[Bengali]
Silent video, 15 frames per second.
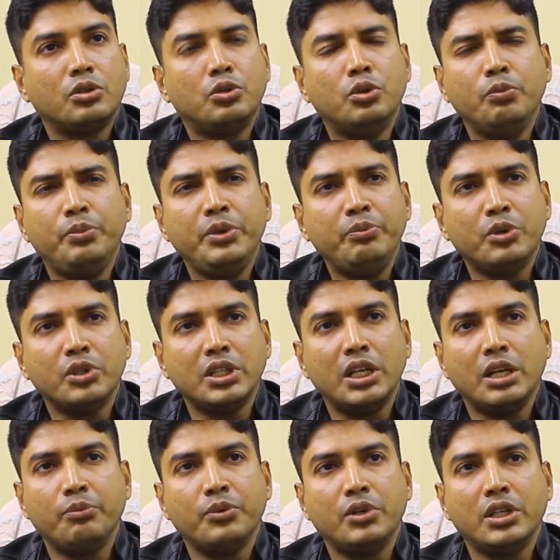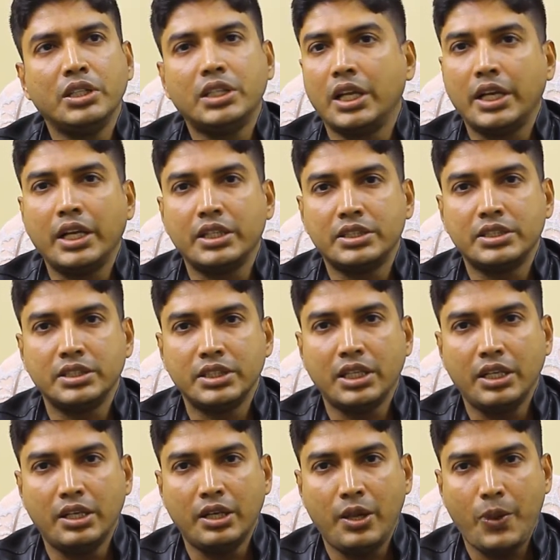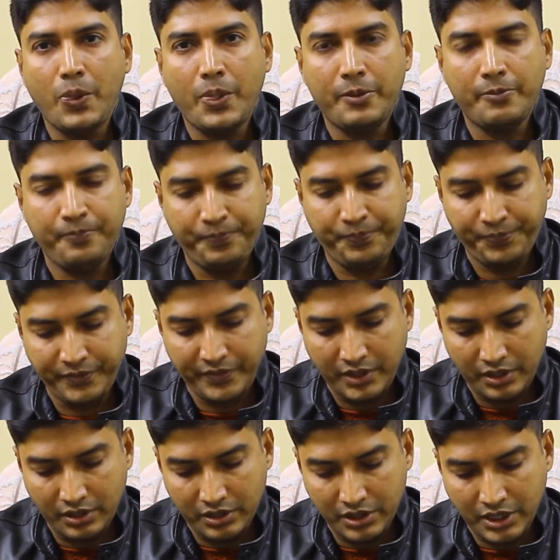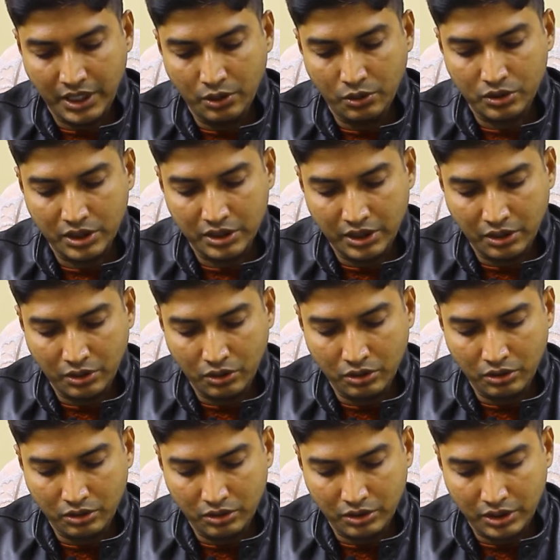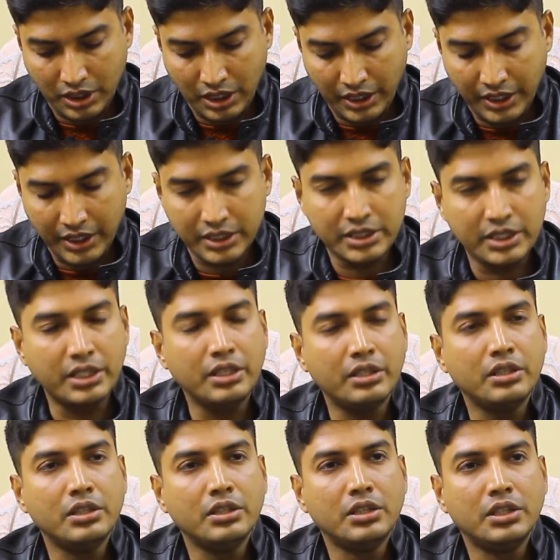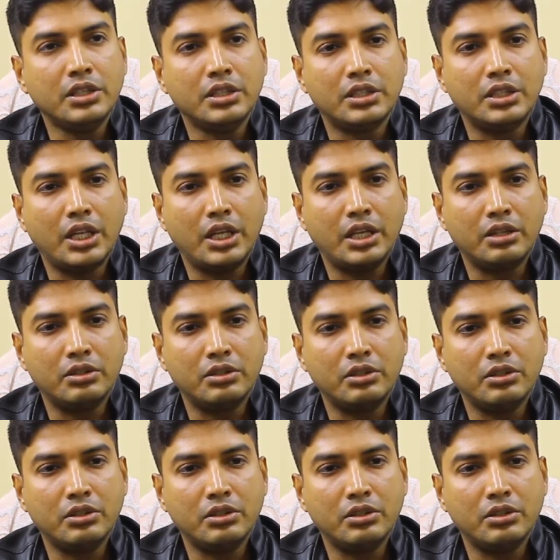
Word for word: খুব বিপদে না পড়লে থানায় আসতে চায় না সেই লোকটা যেন থানায় এসে তার